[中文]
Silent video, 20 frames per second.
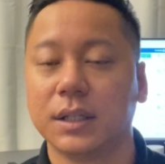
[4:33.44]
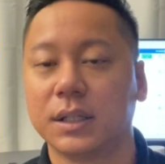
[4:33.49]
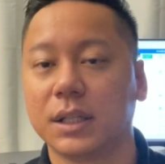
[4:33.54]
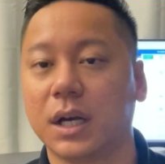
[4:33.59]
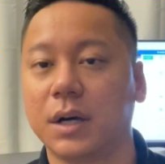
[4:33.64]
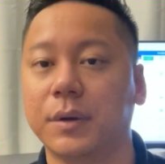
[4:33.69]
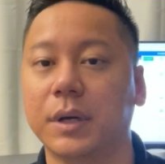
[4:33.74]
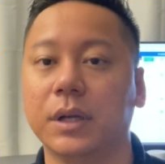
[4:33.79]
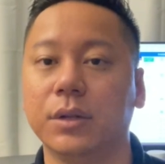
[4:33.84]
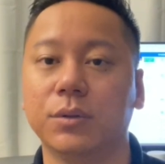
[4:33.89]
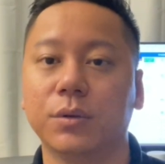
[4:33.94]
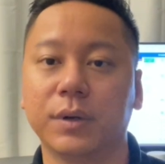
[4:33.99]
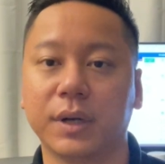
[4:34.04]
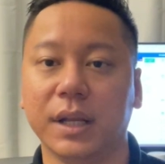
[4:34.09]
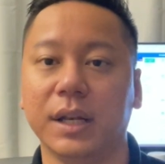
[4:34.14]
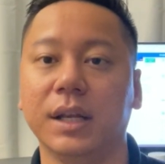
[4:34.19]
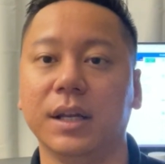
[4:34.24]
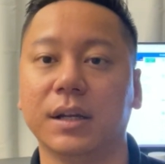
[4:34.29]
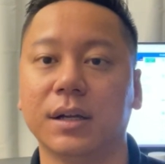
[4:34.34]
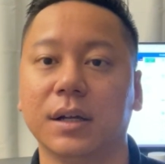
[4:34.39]
他会多给
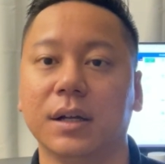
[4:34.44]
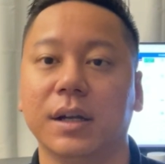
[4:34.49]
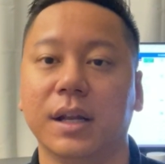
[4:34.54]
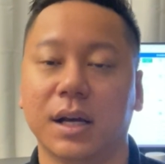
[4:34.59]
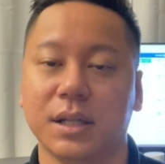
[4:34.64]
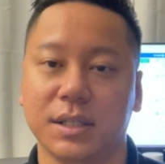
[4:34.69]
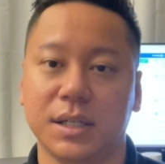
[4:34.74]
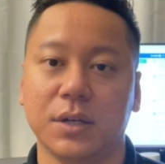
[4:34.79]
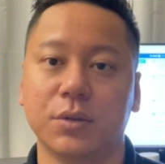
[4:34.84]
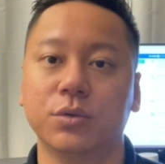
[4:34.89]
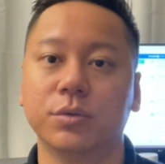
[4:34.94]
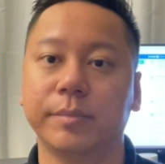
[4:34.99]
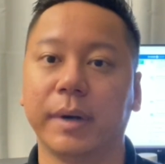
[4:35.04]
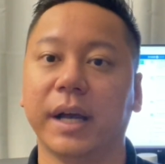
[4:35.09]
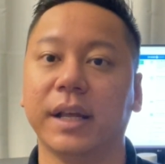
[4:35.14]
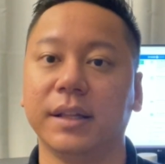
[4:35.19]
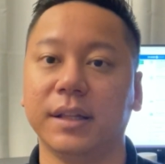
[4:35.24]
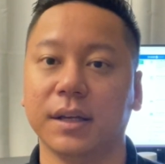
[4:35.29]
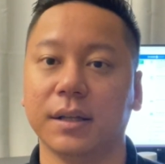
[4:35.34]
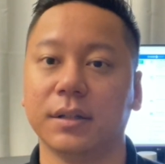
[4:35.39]
你一个两千五百
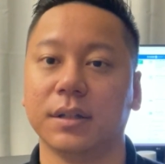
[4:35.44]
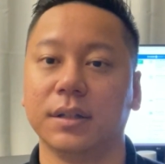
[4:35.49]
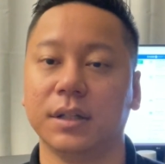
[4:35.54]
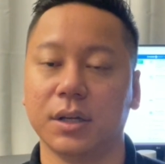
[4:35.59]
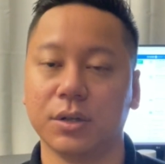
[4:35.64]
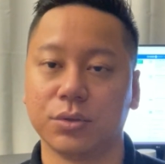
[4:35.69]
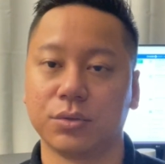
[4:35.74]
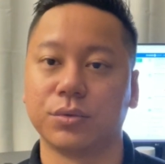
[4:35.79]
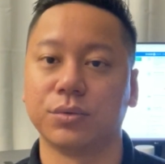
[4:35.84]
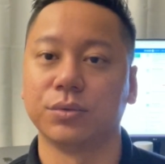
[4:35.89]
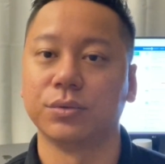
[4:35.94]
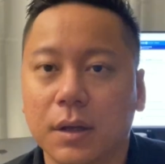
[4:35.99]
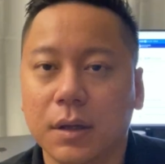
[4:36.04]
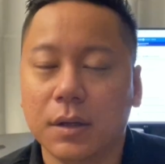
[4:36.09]
点的点数。